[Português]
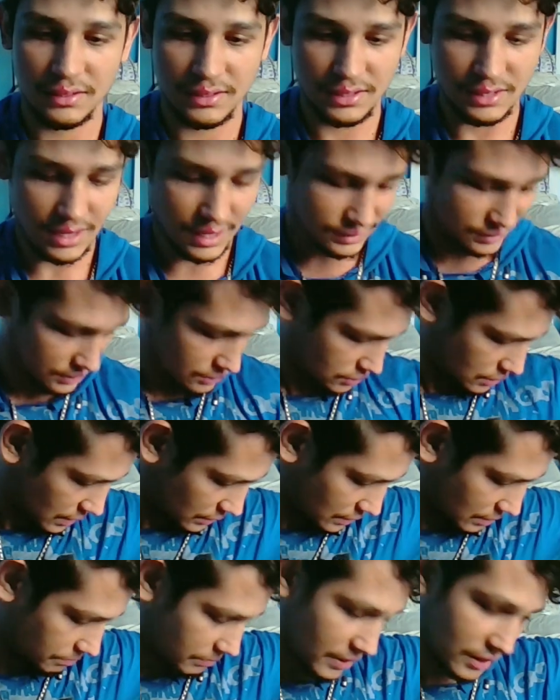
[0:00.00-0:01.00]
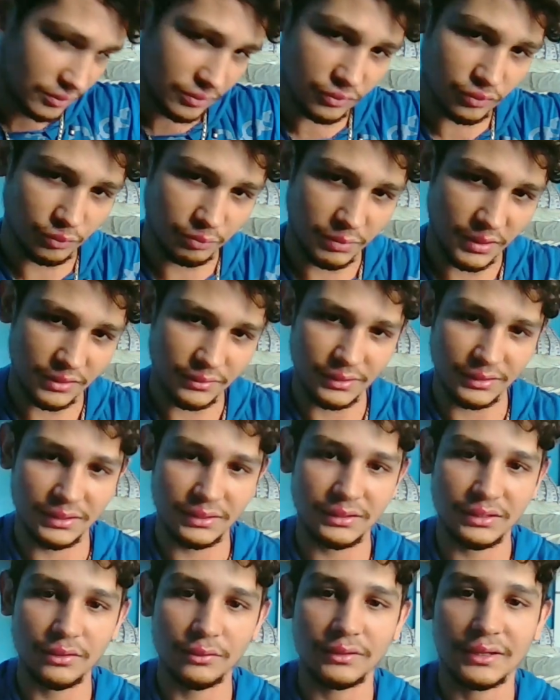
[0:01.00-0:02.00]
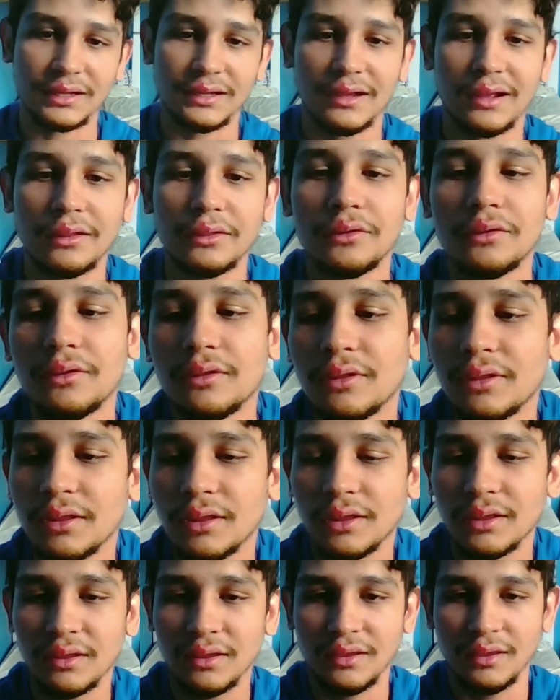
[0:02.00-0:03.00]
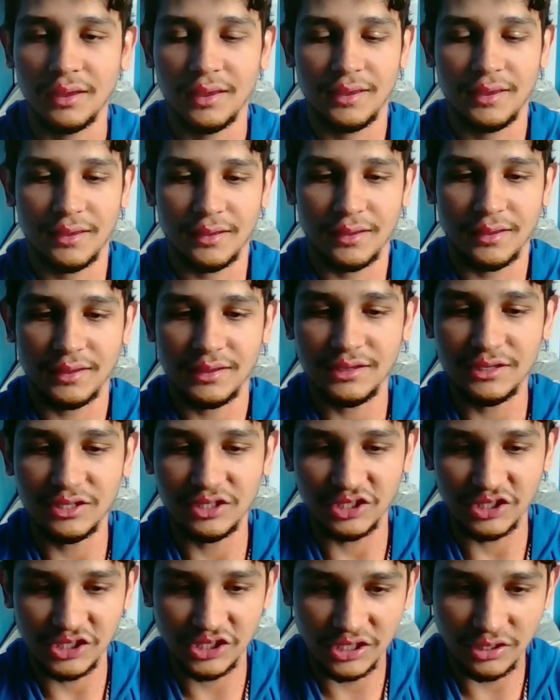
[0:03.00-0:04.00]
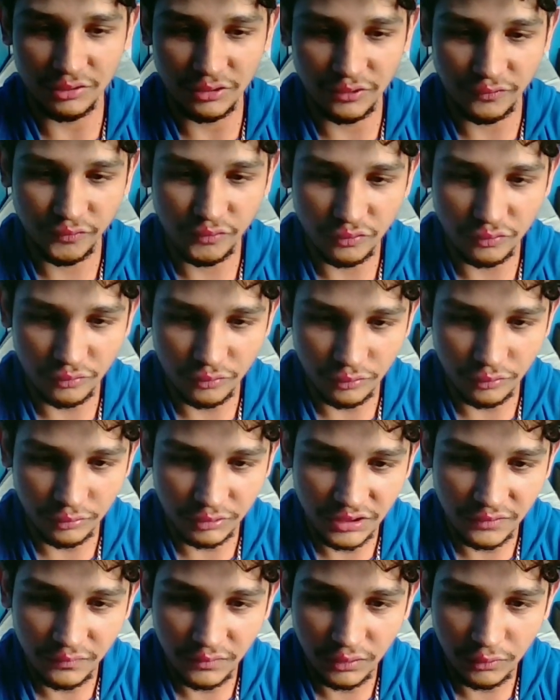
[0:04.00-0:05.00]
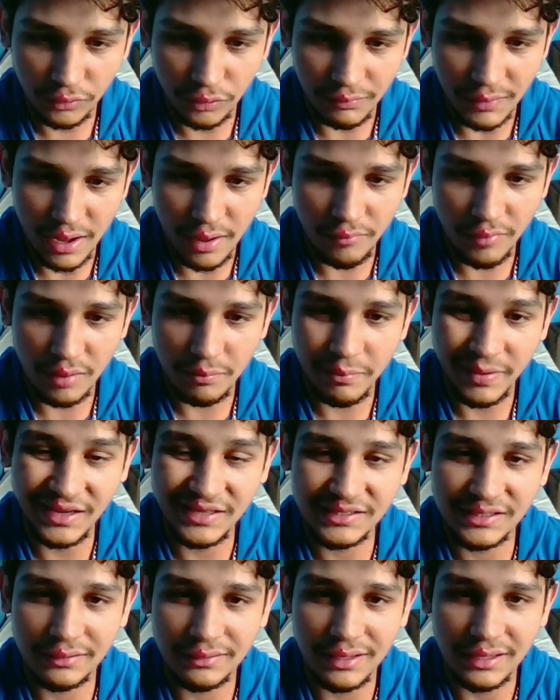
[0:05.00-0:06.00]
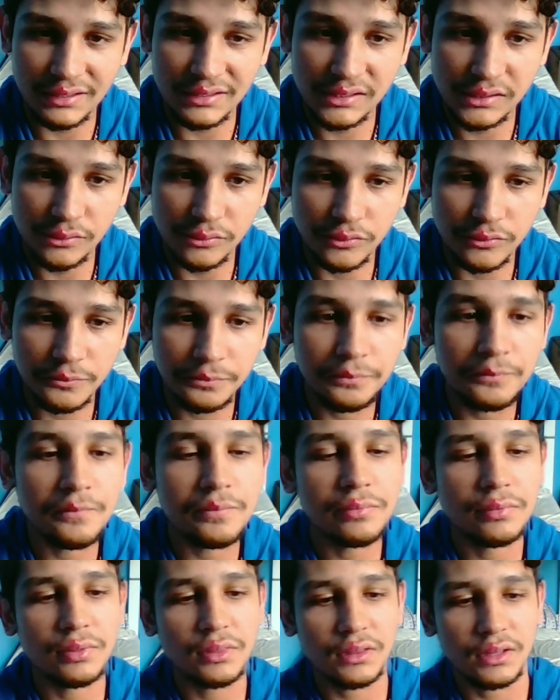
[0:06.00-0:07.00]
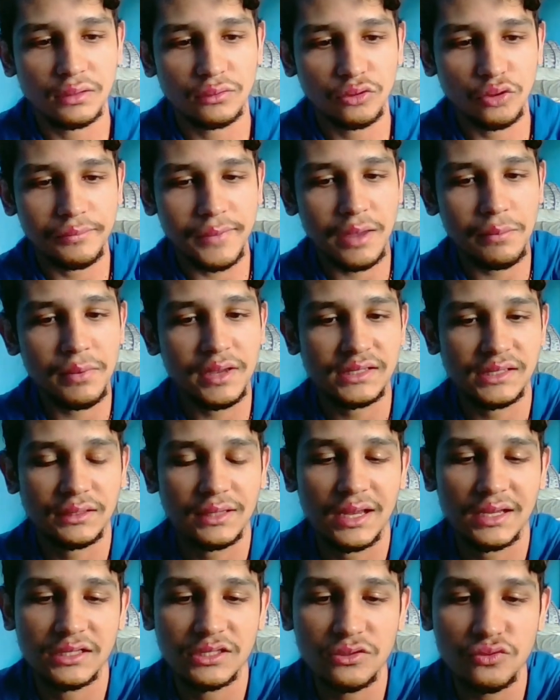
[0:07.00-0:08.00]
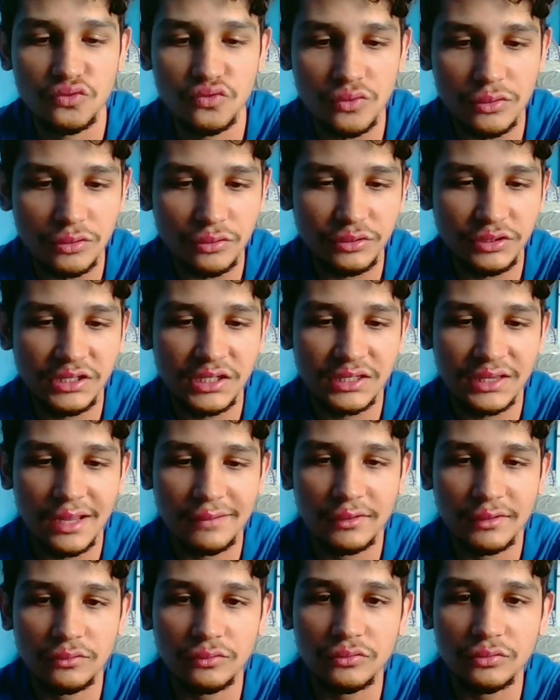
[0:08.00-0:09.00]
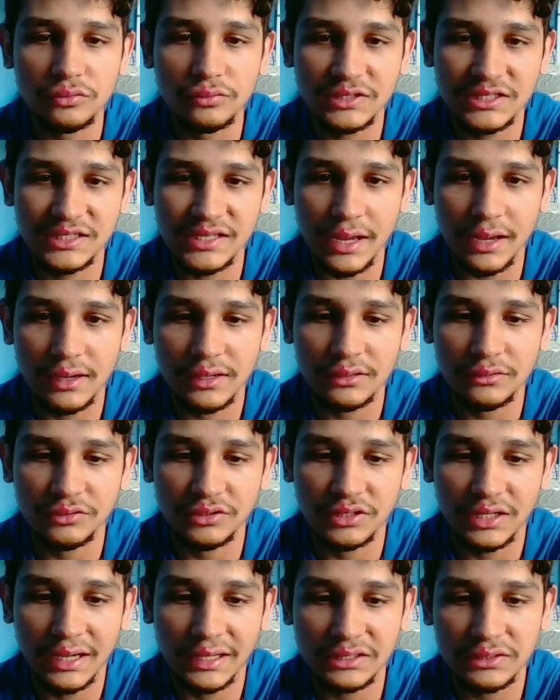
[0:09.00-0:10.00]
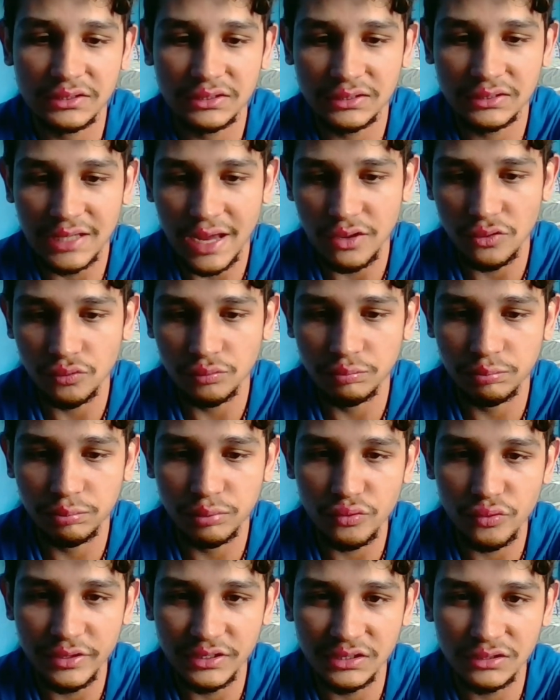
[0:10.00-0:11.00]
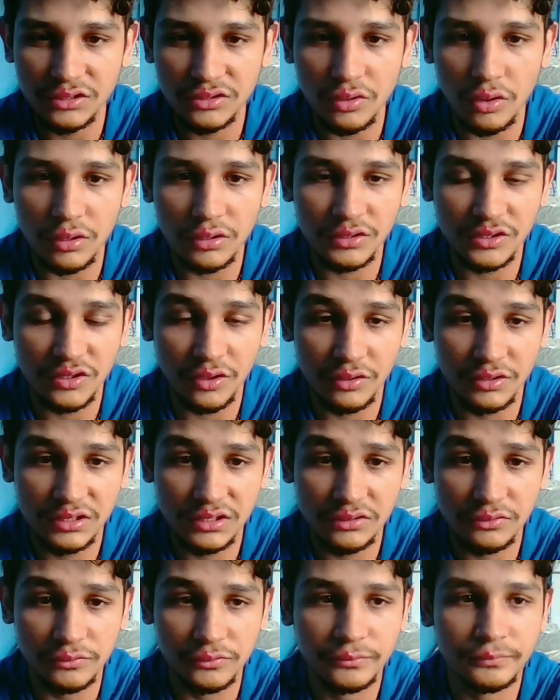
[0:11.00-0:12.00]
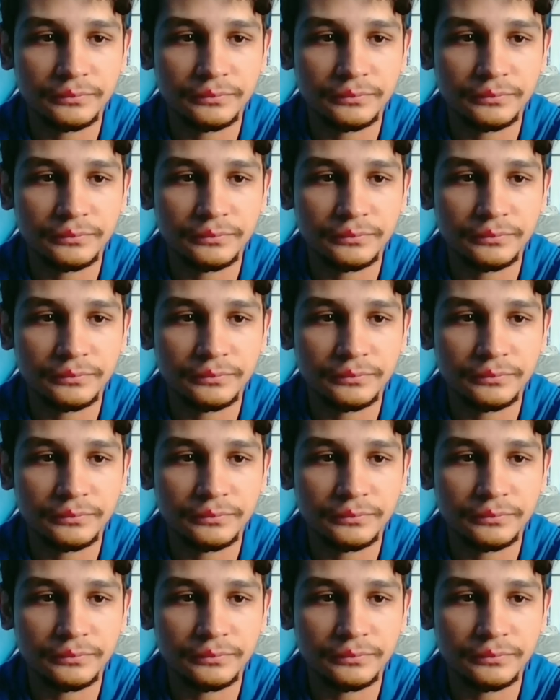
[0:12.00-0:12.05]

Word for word: Até, até perto do peito aqui deu, tá ligado? Encheu de furúnculo. Tive que tomar uma benzetacil. Tomei a benzetacil, no outro dia tava tudo secando já, saindo pus, estourando sozinho.